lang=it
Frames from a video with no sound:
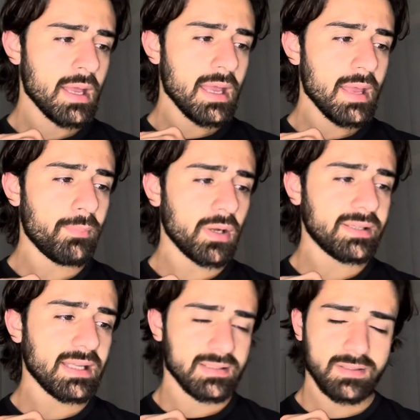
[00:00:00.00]
E poi il
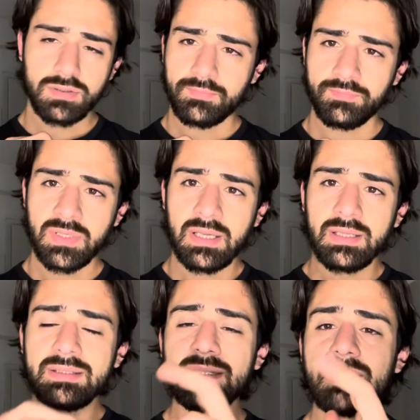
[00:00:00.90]
terzo,
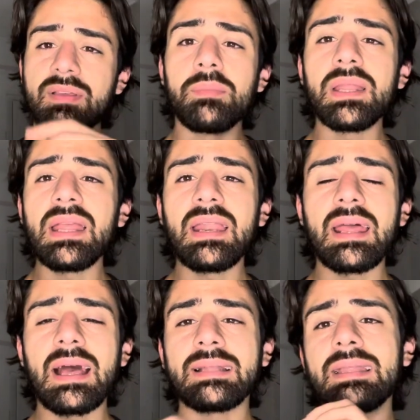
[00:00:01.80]
ti devi
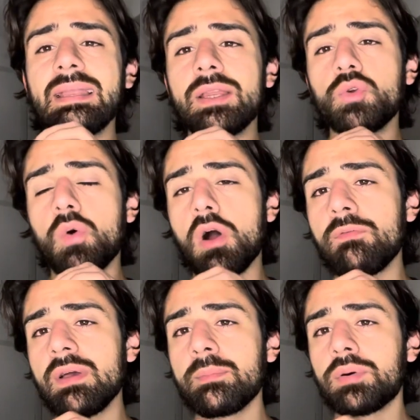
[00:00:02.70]
aprire a delle
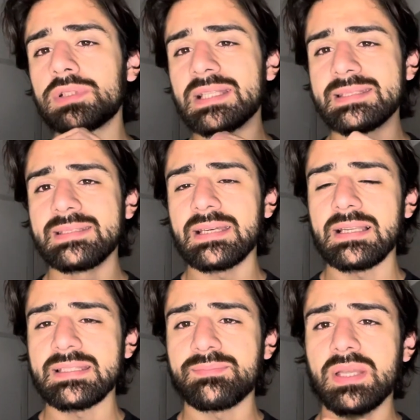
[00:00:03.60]
nuove potenziali
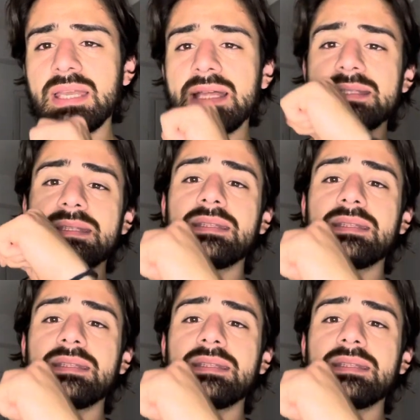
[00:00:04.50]
esperienze,